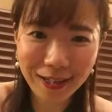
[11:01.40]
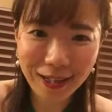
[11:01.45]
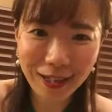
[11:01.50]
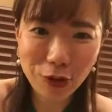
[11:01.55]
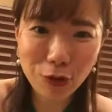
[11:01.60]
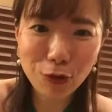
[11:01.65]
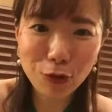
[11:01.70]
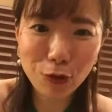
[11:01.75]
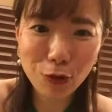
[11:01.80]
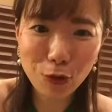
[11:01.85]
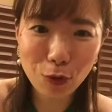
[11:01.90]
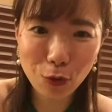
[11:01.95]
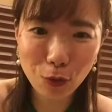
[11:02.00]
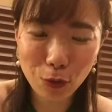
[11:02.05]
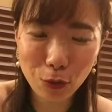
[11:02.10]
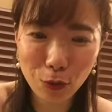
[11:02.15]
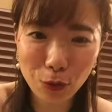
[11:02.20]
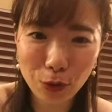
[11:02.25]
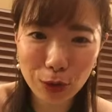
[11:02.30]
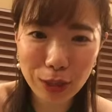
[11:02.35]
ね急遽
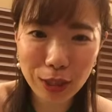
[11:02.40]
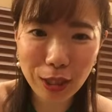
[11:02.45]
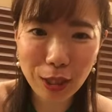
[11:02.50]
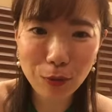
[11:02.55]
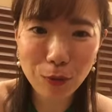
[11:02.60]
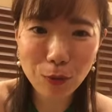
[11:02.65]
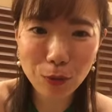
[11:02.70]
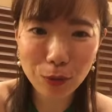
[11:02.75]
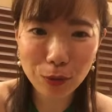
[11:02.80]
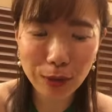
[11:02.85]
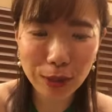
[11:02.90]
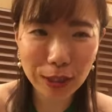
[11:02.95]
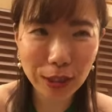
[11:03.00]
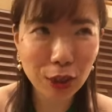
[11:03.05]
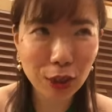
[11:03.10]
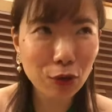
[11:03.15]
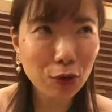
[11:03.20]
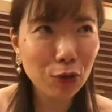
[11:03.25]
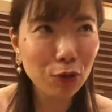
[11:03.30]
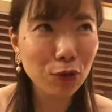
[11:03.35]
の下ご
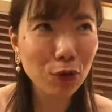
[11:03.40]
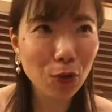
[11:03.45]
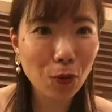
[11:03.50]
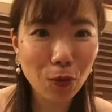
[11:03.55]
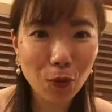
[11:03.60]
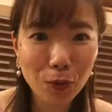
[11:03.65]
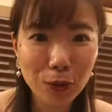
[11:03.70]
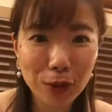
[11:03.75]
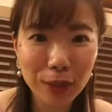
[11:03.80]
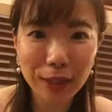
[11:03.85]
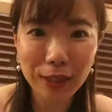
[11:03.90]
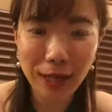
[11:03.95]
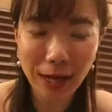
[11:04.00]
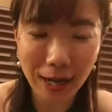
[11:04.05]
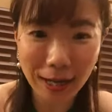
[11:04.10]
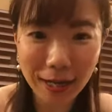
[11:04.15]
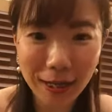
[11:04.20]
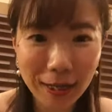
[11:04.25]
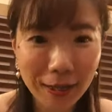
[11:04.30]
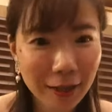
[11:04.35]
急遽ごしらえ
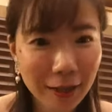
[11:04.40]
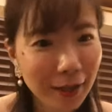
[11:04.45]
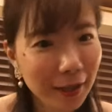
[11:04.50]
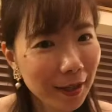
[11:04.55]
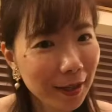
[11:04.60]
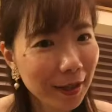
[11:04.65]
え